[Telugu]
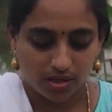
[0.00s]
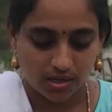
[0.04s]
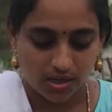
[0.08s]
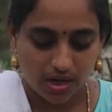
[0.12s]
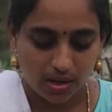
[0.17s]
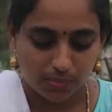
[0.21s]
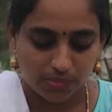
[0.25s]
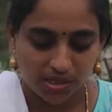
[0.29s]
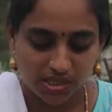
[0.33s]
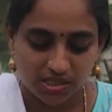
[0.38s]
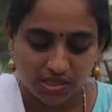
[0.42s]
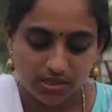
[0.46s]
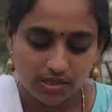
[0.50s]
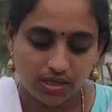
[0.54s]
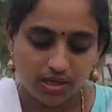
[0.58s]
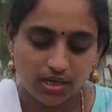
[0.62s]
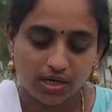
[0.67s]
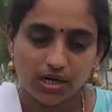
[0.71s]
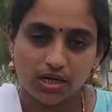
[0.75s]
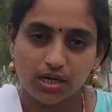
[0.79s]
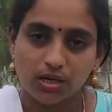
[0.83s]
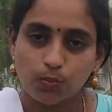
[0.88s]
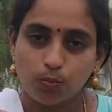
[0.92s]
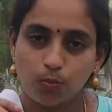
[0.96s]
గమనించింది
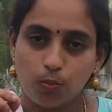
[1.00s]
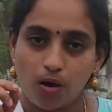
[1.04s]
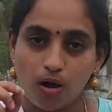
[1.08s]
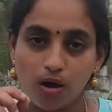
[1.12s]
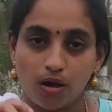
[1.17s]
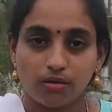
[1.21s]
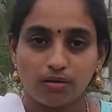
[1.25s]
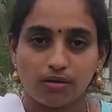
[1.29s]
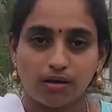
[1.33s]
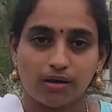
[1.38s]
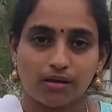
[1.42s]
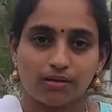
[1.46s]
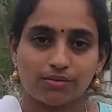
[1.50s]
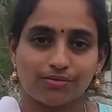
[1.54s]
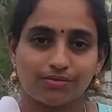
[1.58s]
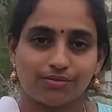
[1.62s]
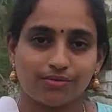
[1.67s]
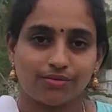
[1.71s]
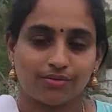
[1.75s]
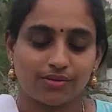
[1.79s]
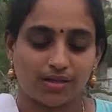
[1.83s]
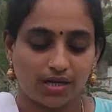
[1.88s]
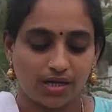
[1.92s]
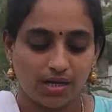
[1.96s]
ఏంటంటే పాలు
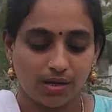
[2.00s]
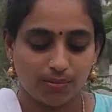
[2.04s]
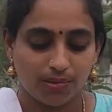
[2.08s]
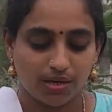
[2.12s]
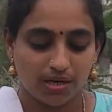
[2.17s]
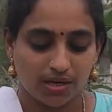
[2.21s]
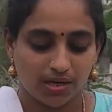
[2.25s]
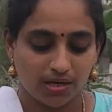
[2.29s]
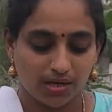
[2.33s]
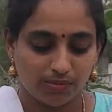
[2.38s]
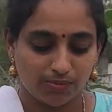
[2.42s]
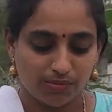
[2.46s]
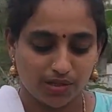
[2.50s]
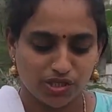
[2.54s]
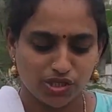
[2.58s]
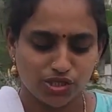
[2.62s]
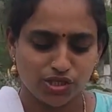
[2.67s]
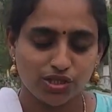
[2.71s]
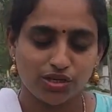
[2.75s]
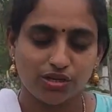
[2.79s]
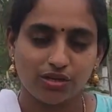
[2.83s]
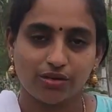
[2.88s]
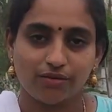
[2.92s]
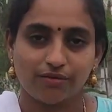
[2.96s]
కారుతుంటుంది అంటే మనకి
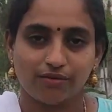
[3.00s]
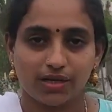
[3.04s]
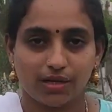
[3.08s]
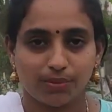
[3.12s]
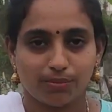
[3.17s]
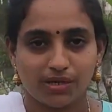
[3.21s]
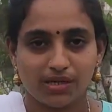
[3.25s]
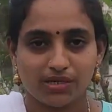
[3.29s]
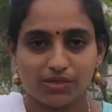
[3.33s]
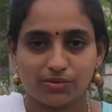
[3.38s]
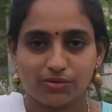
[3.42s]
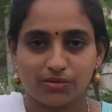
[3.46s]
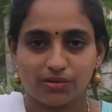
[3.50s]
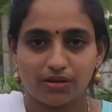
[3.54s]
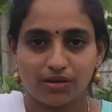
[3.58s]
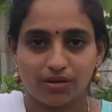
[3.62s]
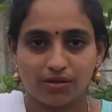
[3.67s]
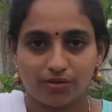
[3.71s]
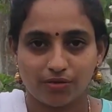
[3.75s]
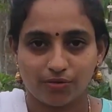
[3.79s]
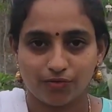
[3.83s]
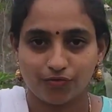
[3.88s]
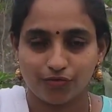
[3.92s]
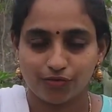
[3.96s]
మంచి విటమిన్స్ ఉన్న
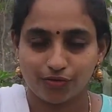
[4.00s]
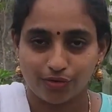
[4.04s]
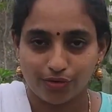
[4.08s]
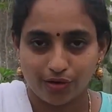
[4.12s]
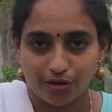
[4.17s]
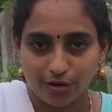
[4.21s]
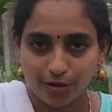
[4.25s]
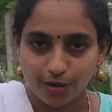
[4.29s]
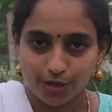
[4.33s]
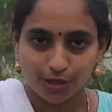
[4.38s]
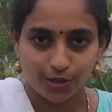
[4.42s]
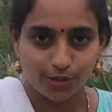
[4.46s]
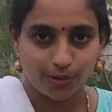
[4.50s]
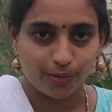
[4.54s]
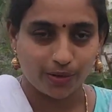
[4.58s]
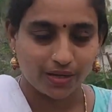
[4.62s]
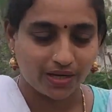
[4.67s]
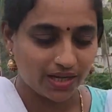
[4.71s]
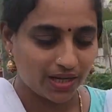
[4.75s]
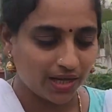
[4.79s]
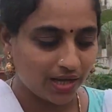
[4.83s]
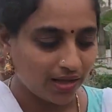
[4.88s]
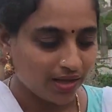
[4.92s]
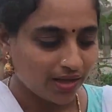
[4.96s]
ఫ్రూట్లో ఇది
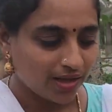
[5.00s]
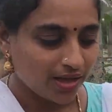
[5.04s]
ఒకటి